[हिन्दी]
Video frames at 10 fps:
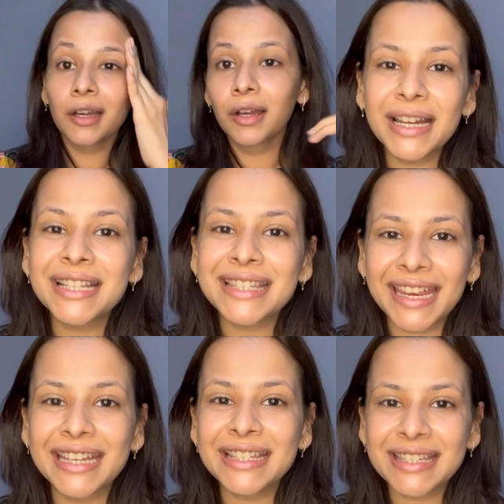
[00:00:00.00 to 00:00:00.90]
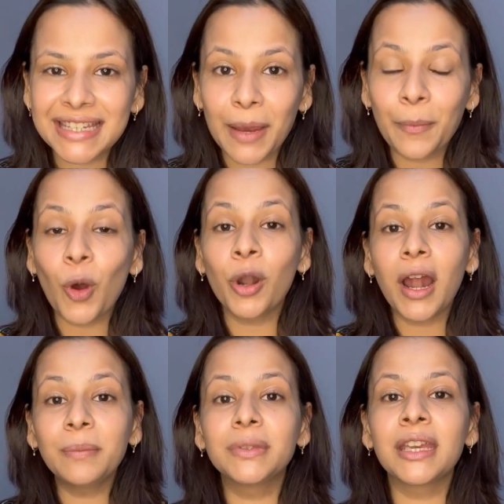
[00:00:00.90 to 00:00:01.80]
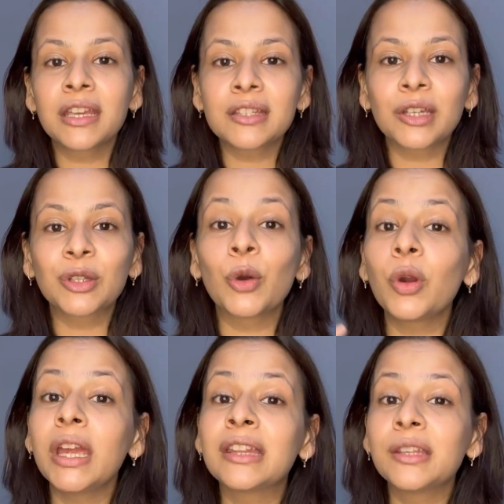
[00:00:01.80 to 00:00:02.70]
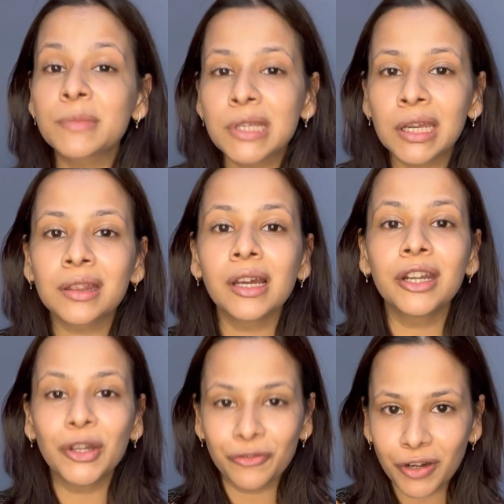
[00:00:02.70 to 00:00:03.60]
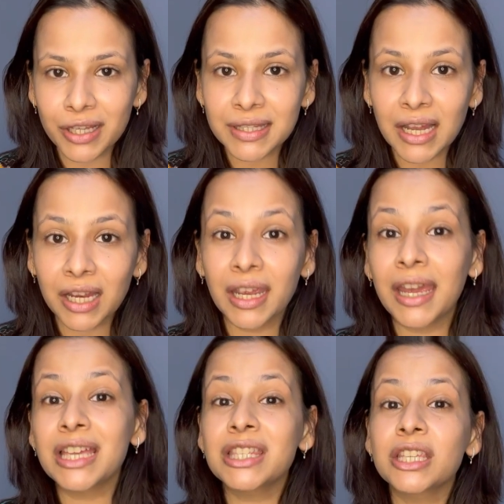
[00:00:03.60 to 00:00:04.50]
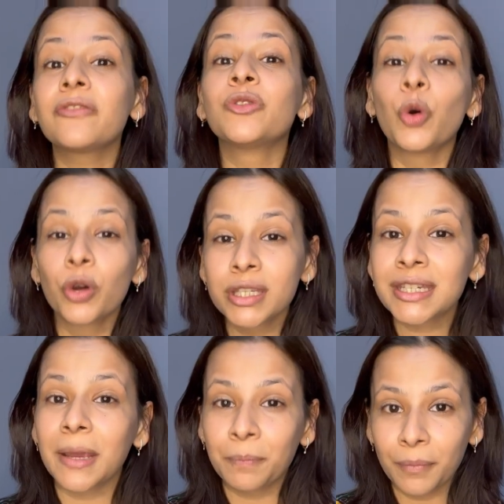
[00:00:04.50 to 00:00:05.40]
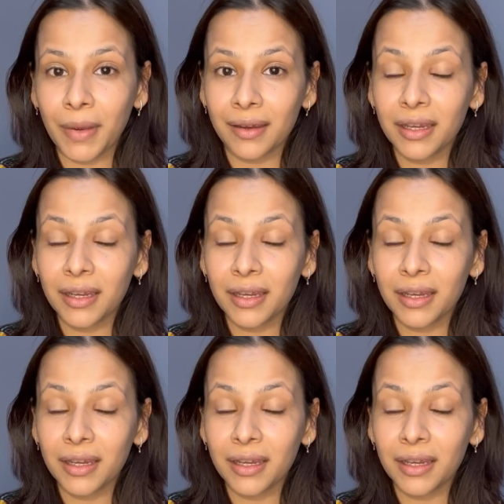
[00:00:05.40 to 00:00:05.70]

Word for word: मेरा सेकंड स्टेप और आप देख सकते हो एकदम से कितना डिफरेंस आ गया है सिर्फ दो स्टेप में